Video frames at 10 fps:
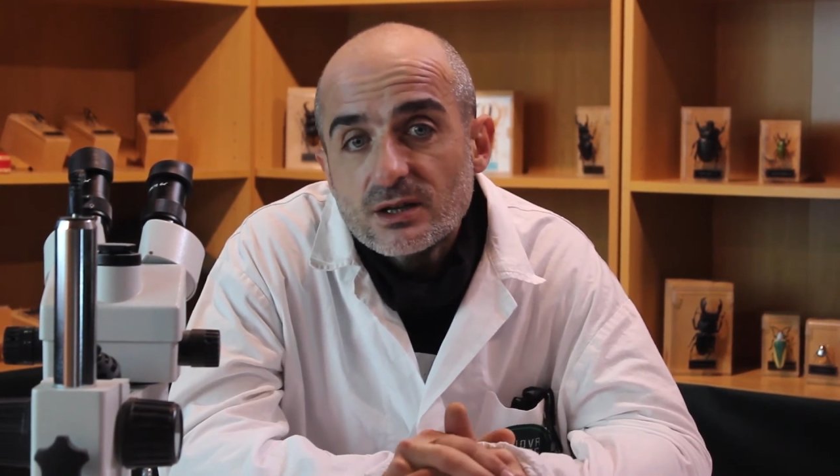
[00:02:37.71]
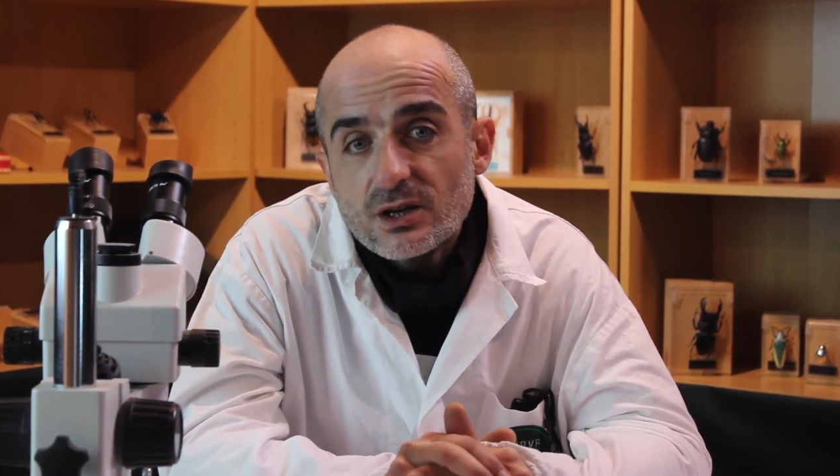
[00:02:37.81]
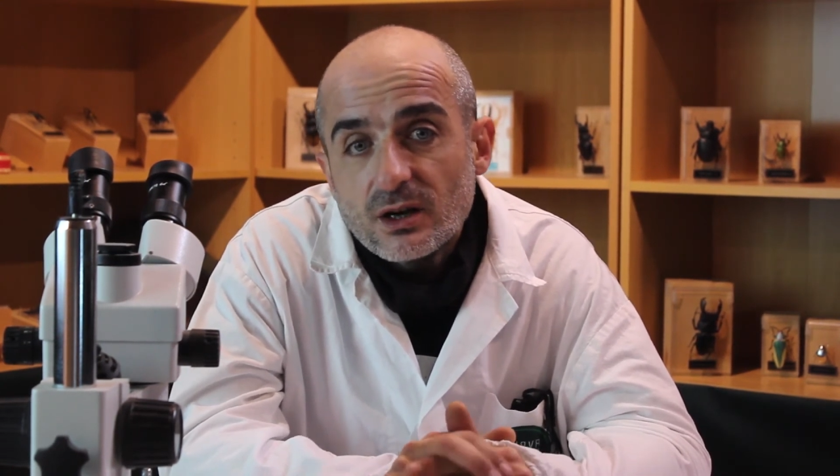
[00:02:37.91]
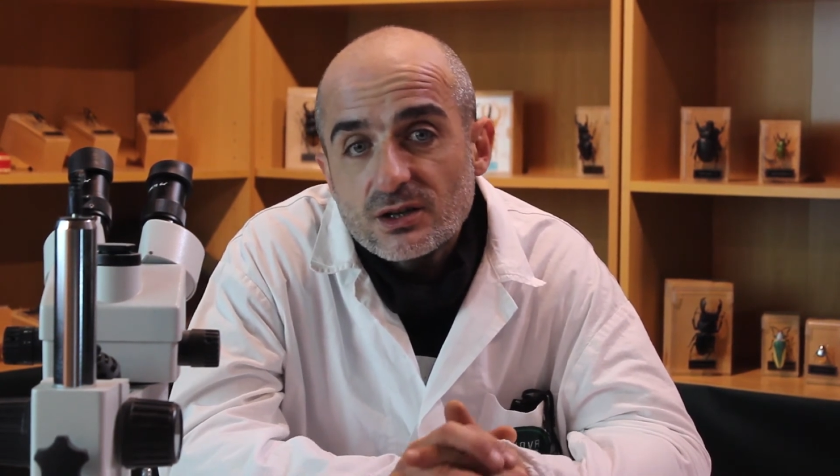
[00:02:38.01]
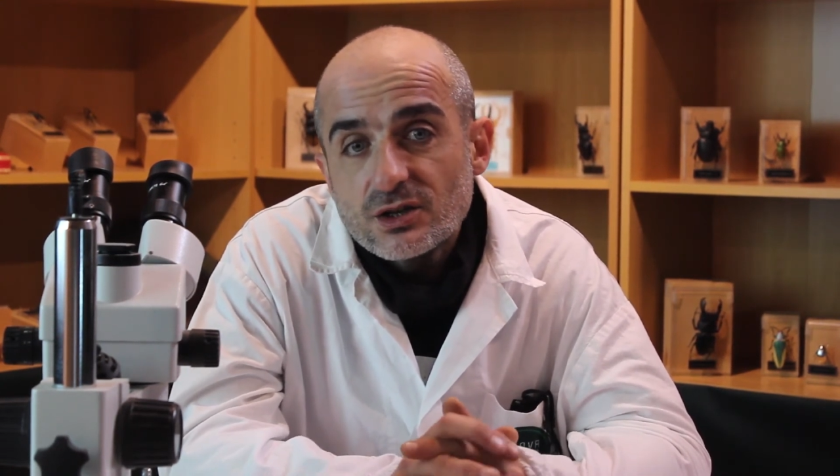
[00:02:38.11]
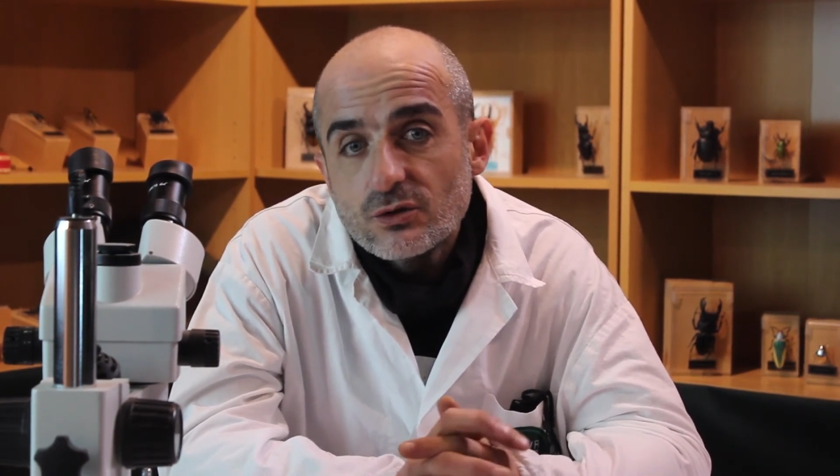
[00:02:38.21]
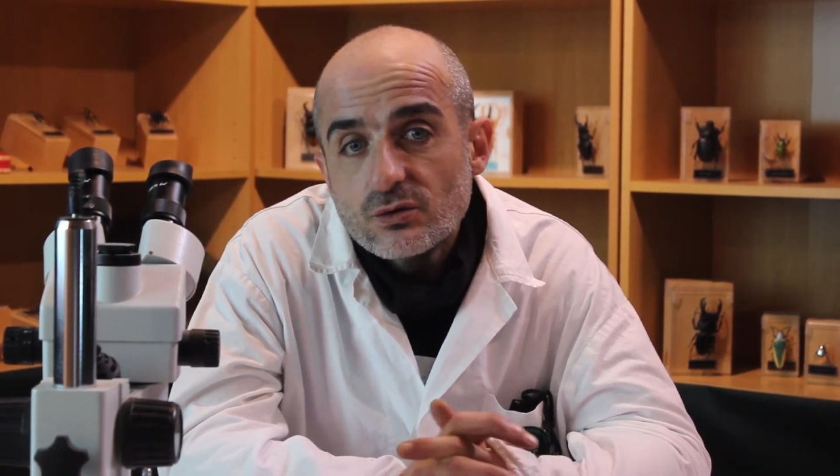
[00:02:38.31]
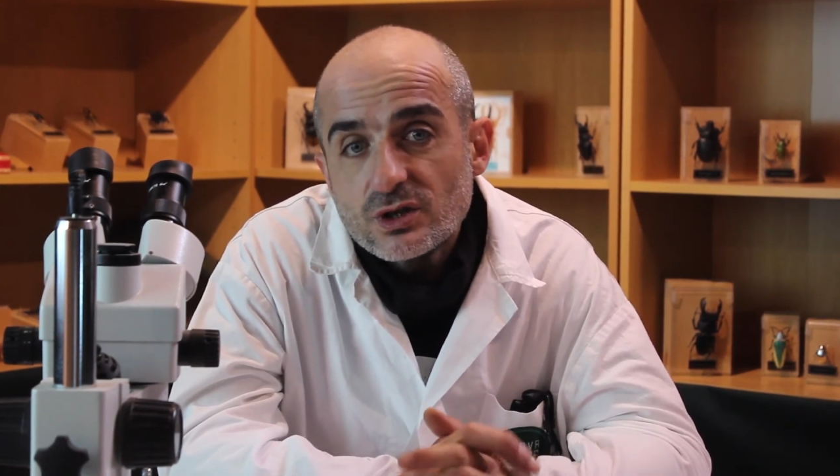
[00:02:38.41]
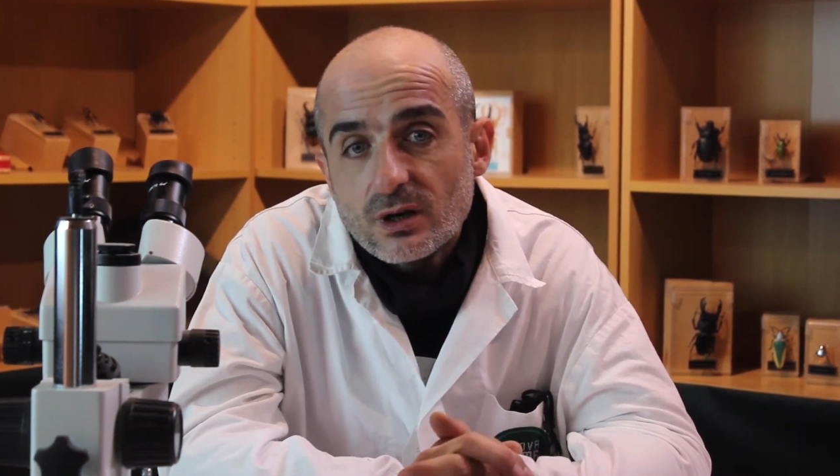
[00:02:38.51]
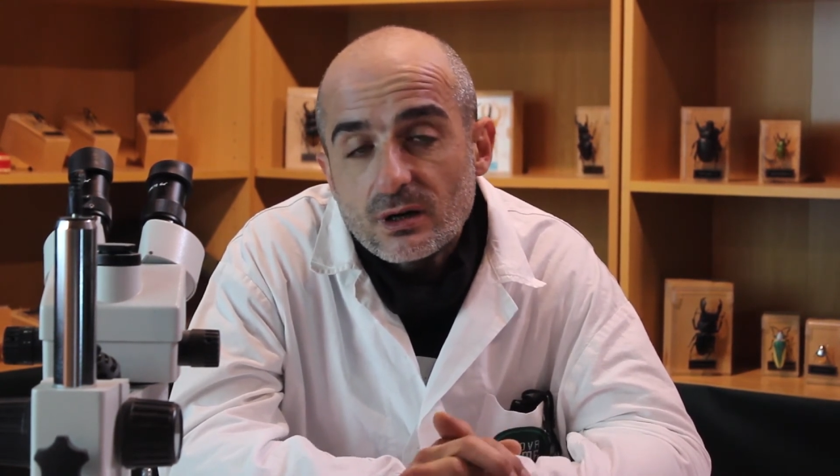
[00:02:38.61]
si ha la
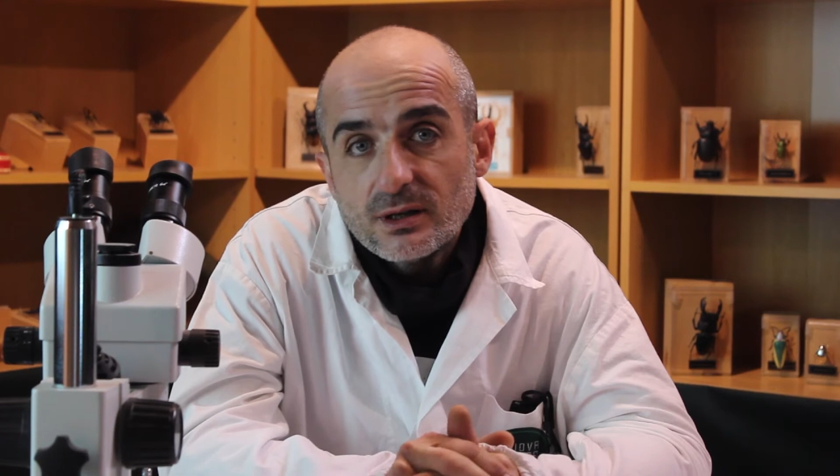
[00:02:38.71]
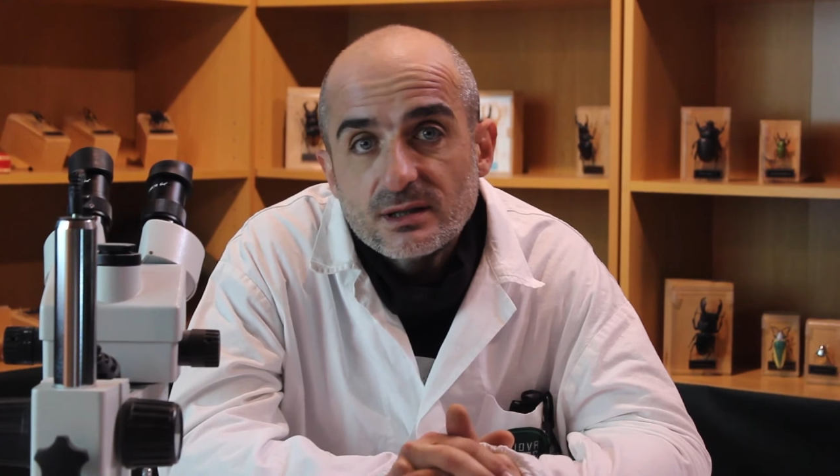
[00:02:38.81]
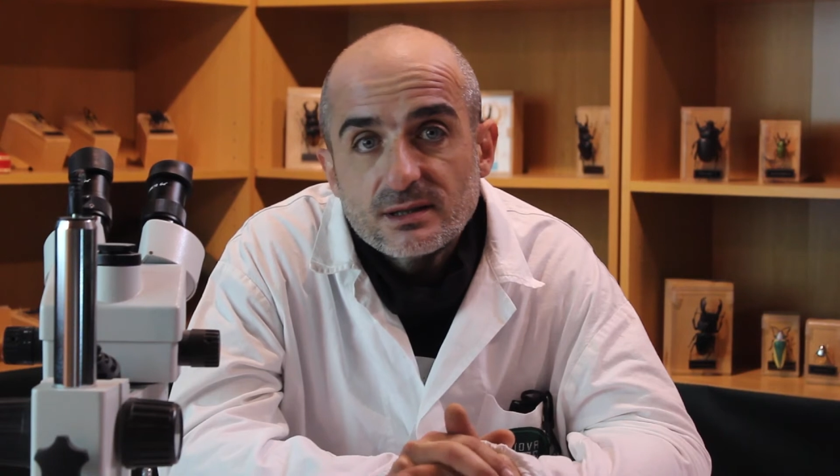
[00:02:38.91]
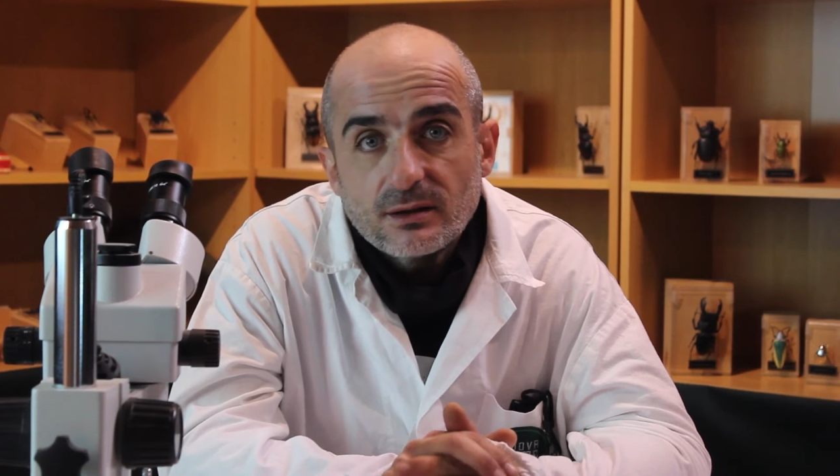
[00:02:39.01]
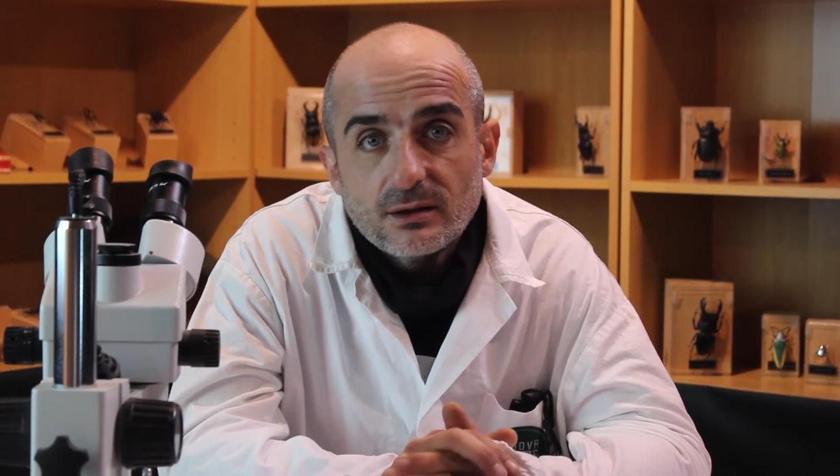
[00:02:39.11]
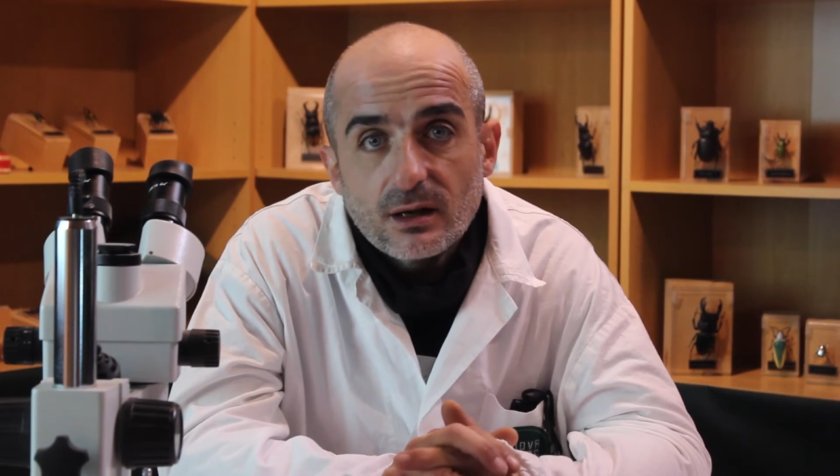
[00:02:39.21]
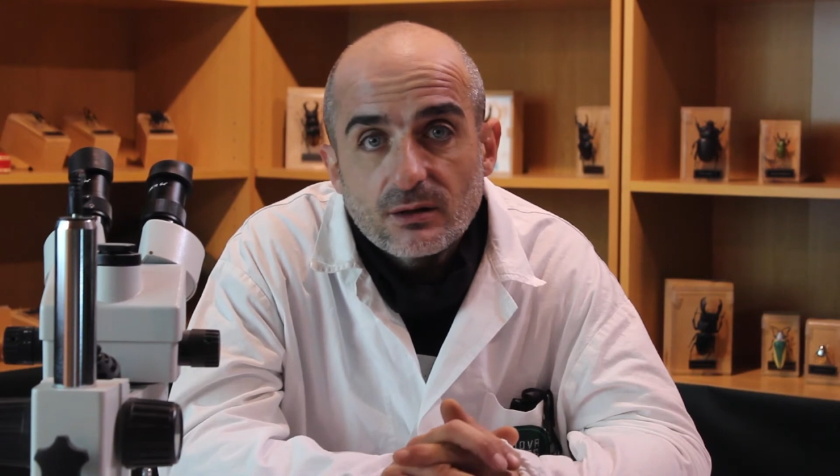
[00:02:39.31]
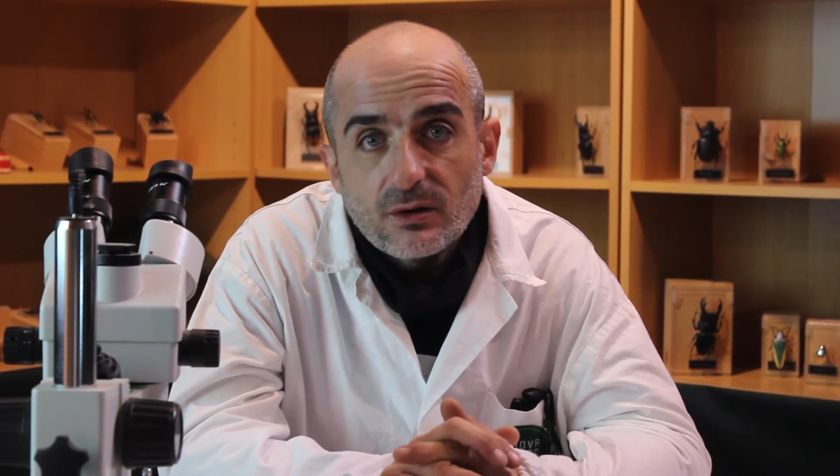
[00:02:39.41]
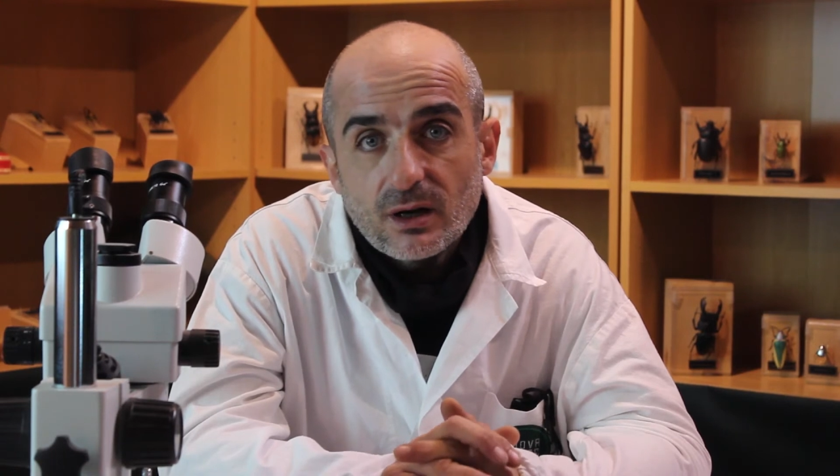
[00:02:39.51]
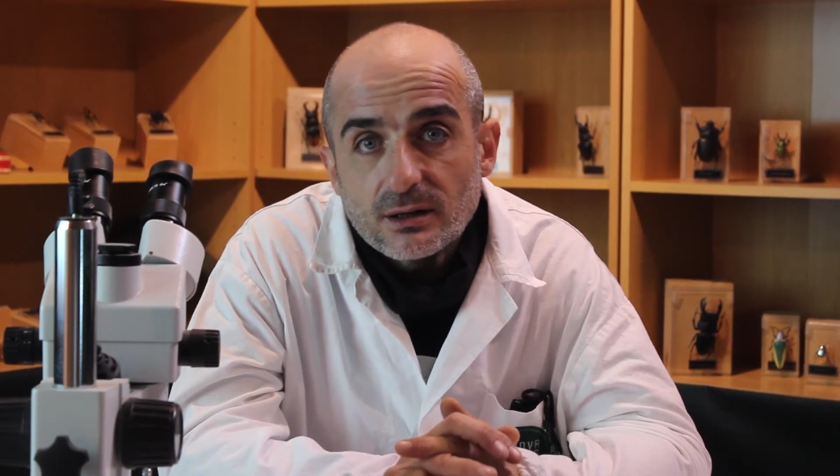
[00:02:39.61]
schiusa degli stadi
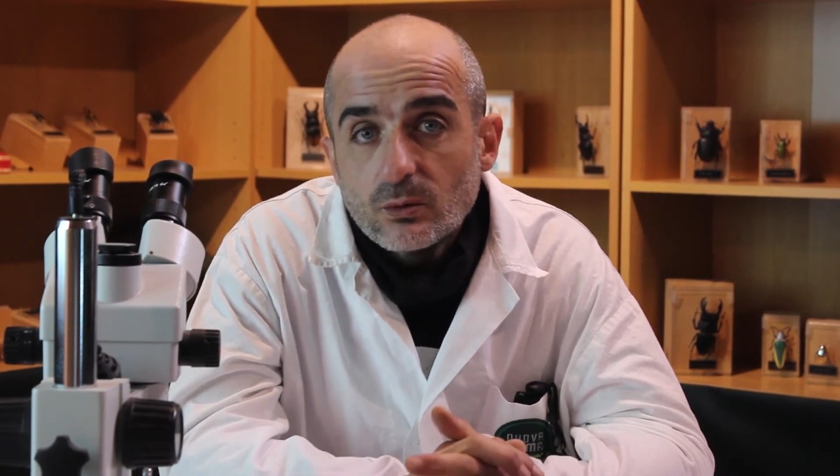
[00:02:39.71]
larvali.